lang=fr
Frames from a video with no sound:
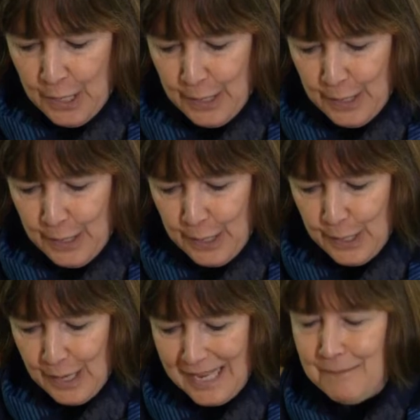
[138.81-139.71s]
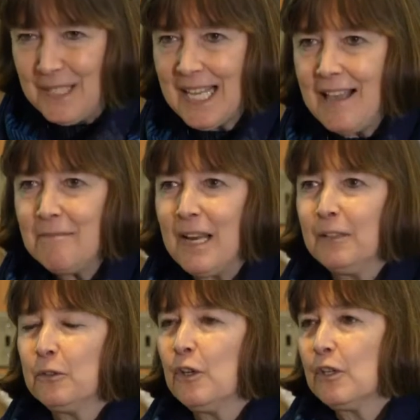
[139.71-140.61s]
Euh, il me semble
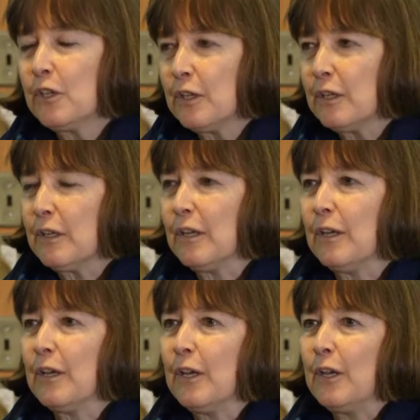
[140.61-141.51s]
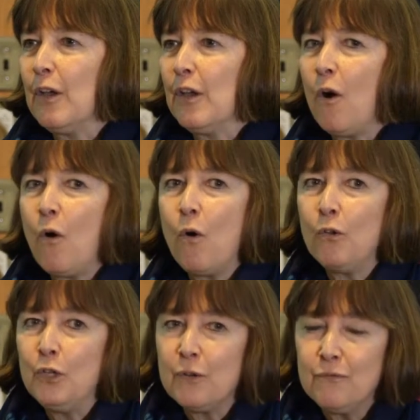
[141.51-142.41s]
en tout cas que euh,
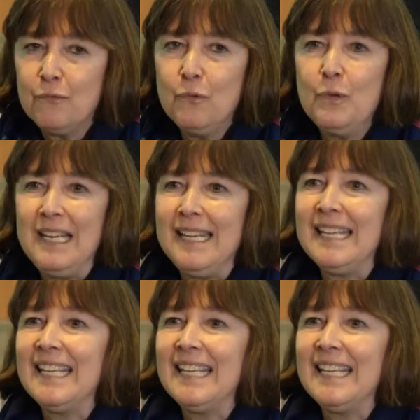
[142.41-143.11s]
on a vu les